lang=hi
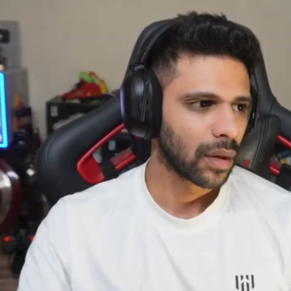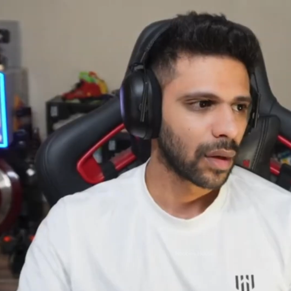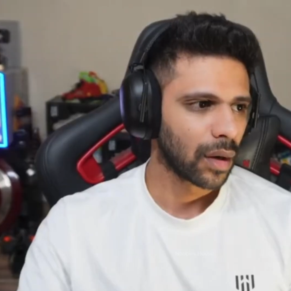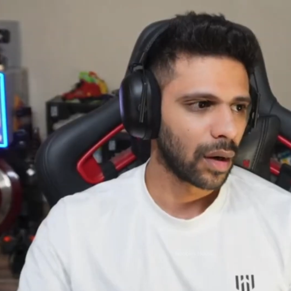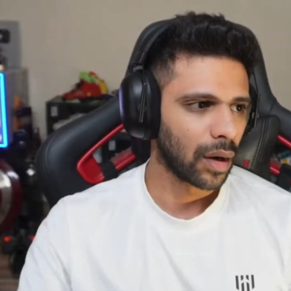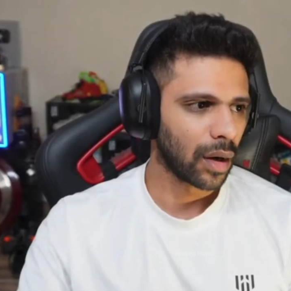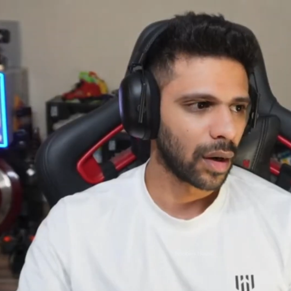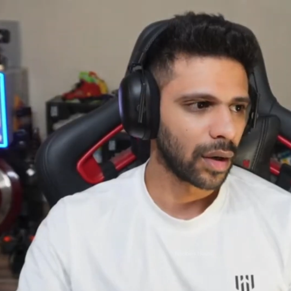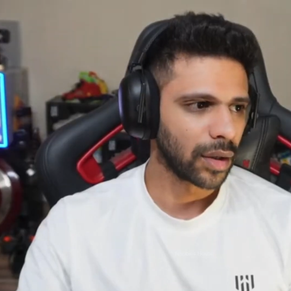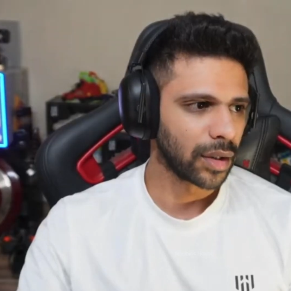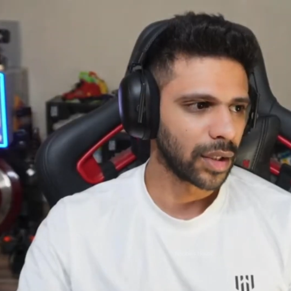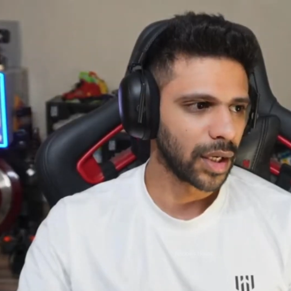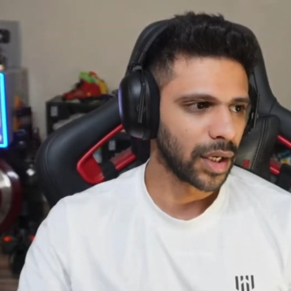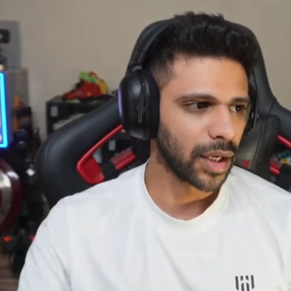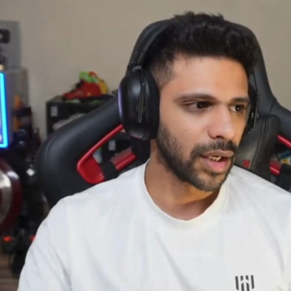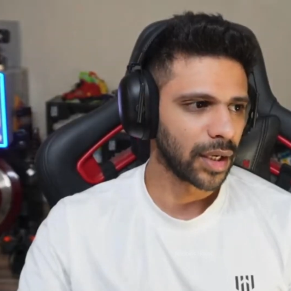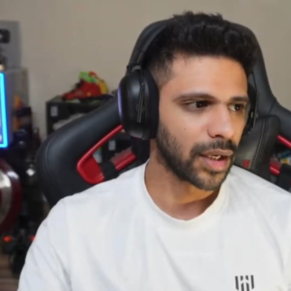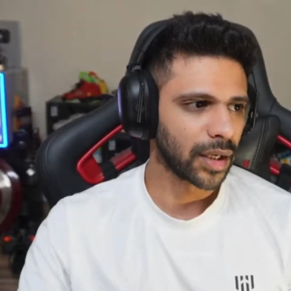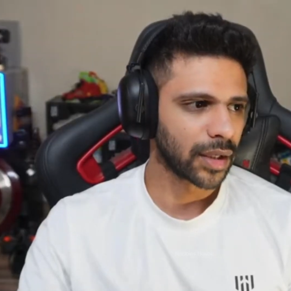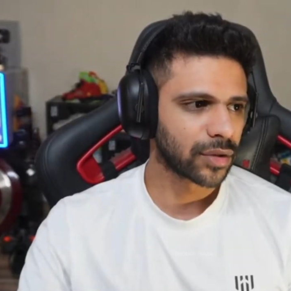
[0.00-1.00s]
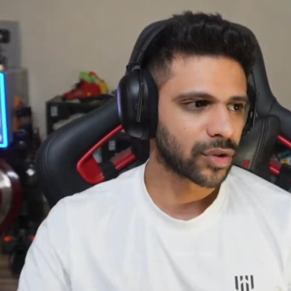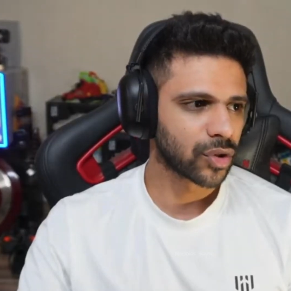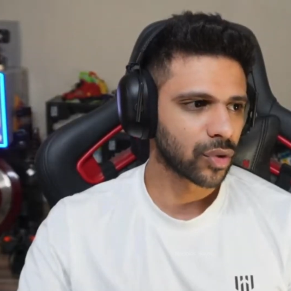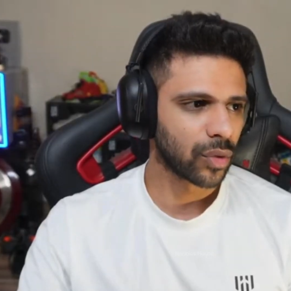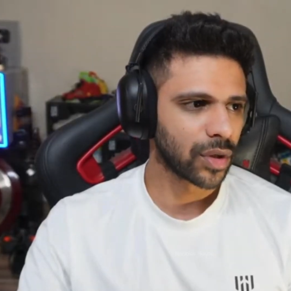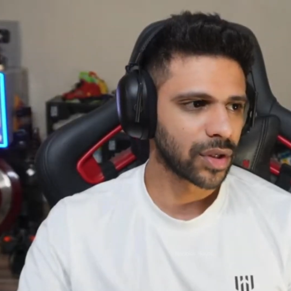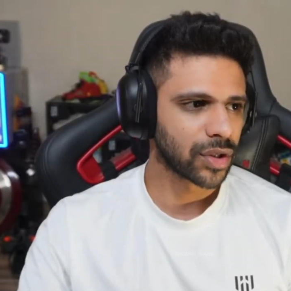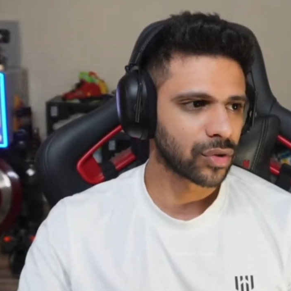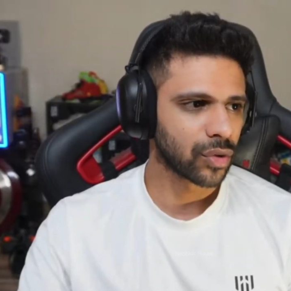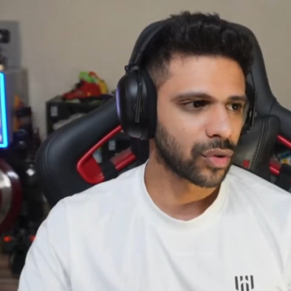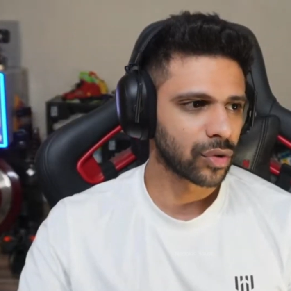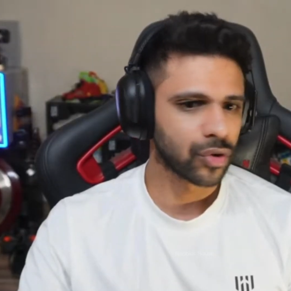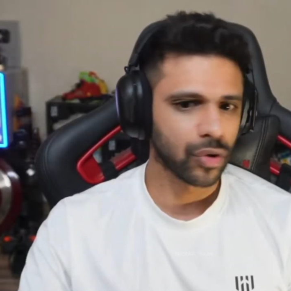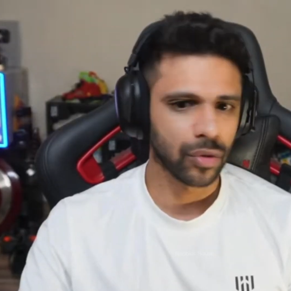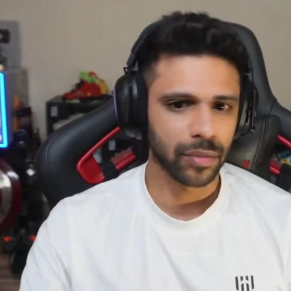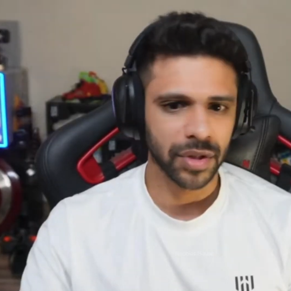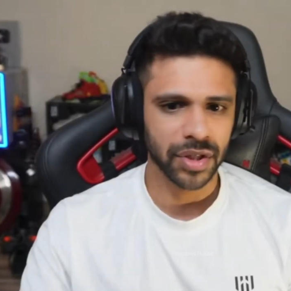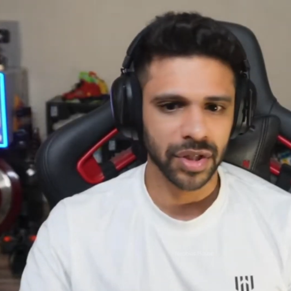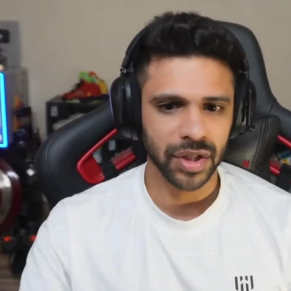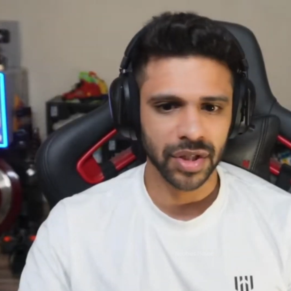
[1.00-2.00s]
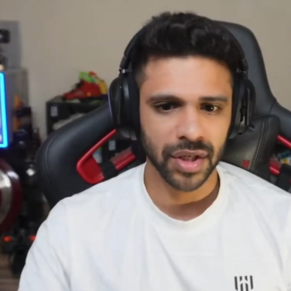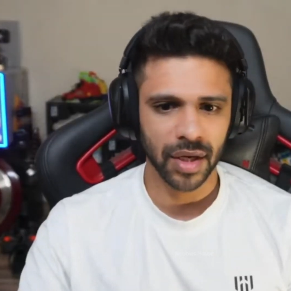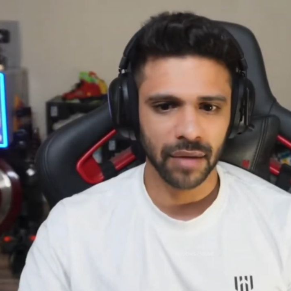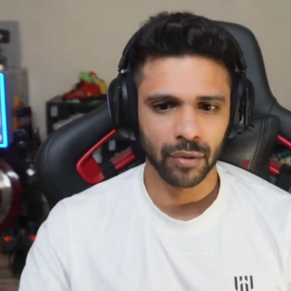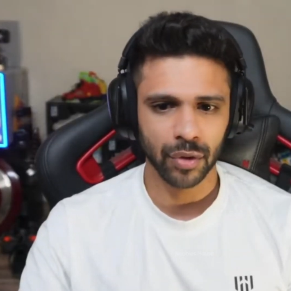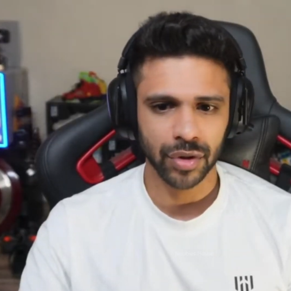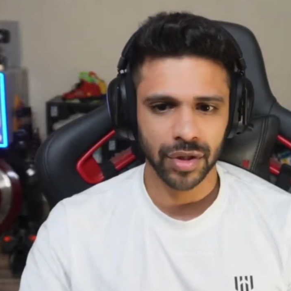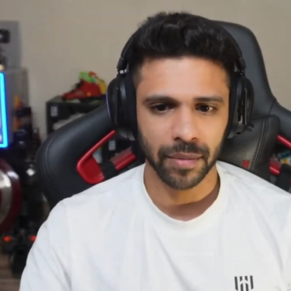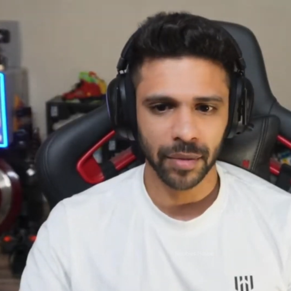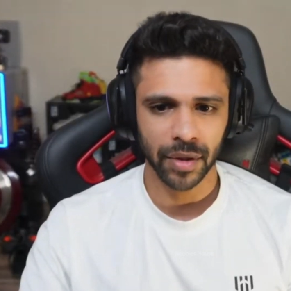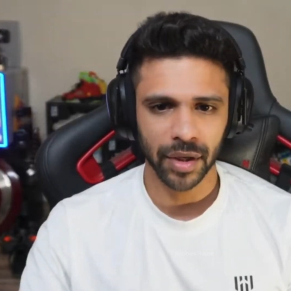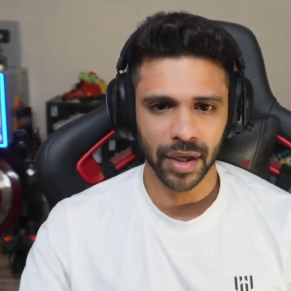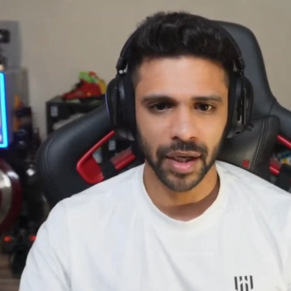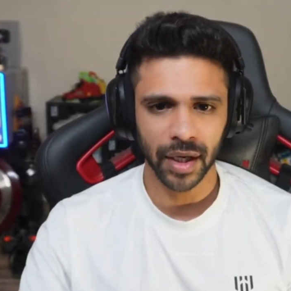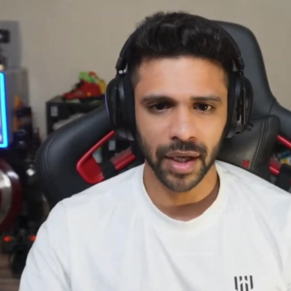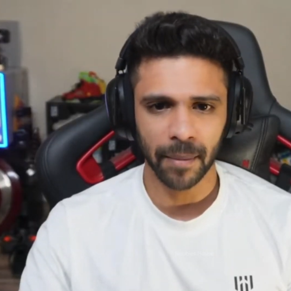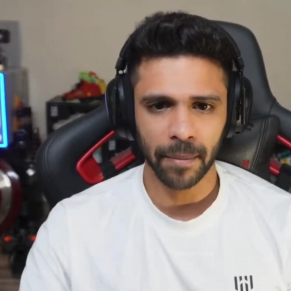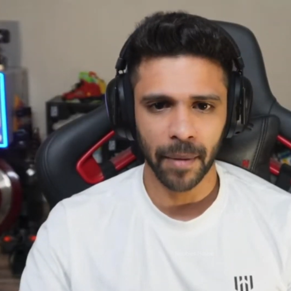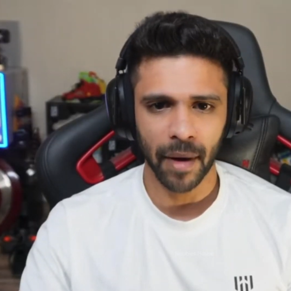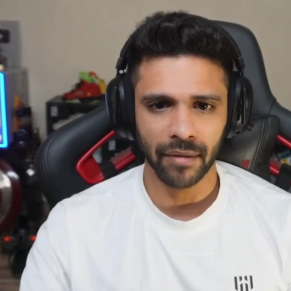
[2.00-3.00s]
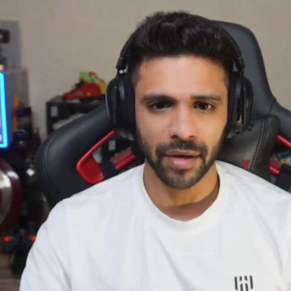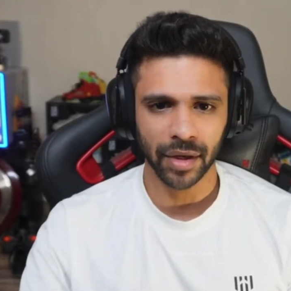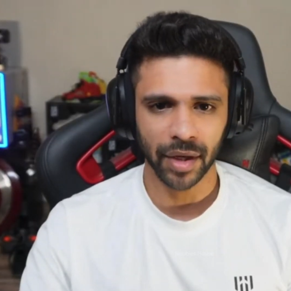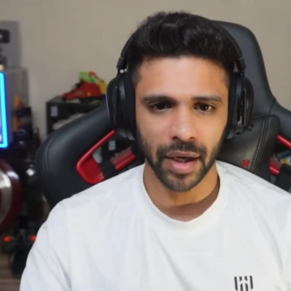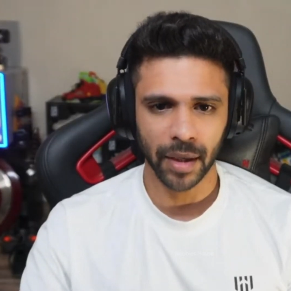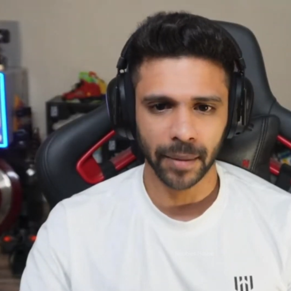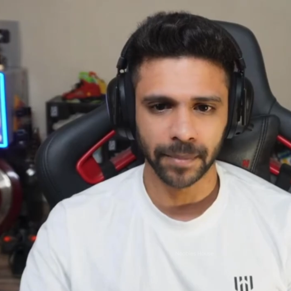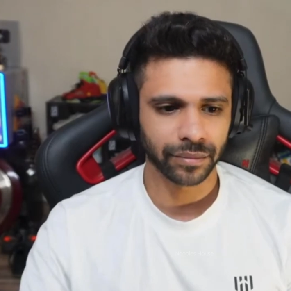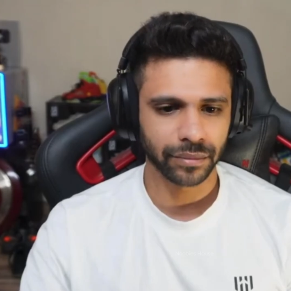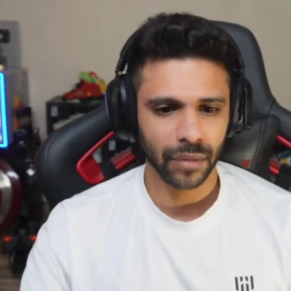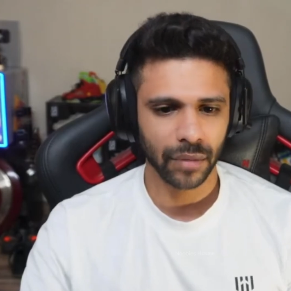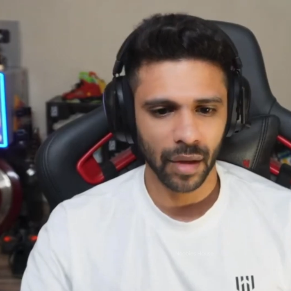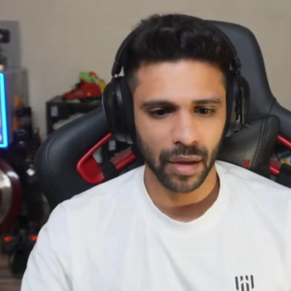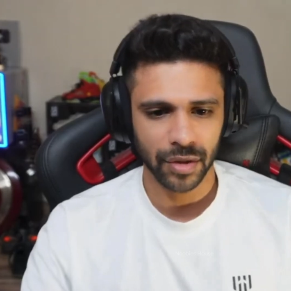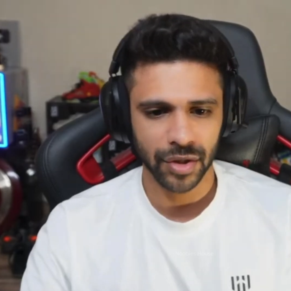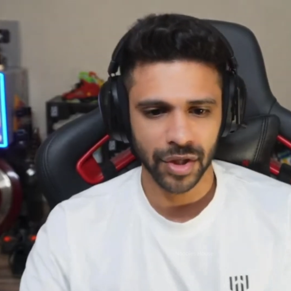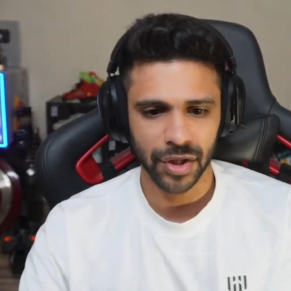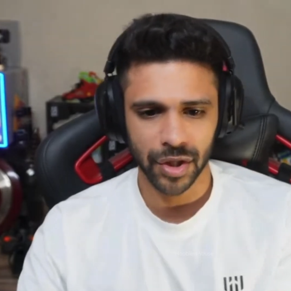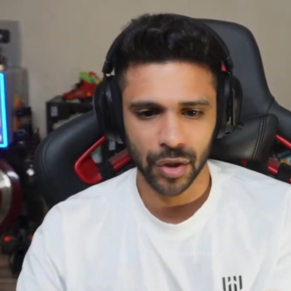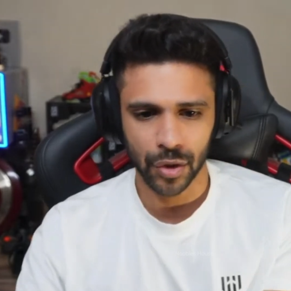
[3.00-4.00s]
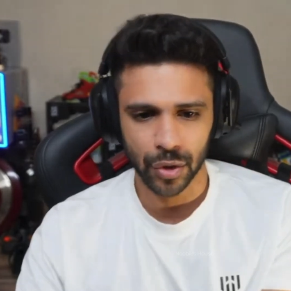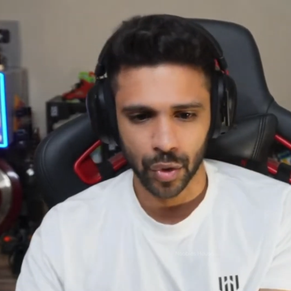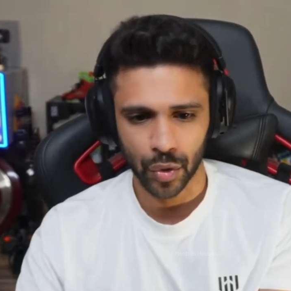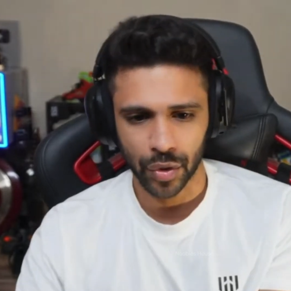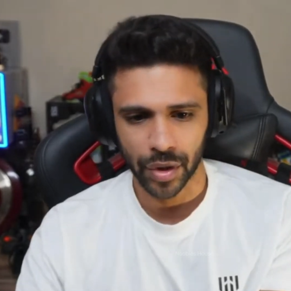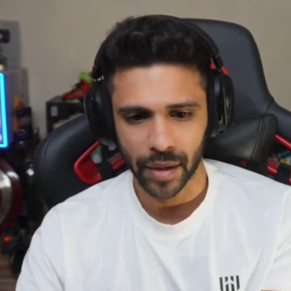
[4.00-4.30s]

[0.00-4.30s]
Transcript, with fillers: आ, ये सो एंड सो जो भी चीजें हैं वो सब करके कि पावर का सीजी को छोड़ना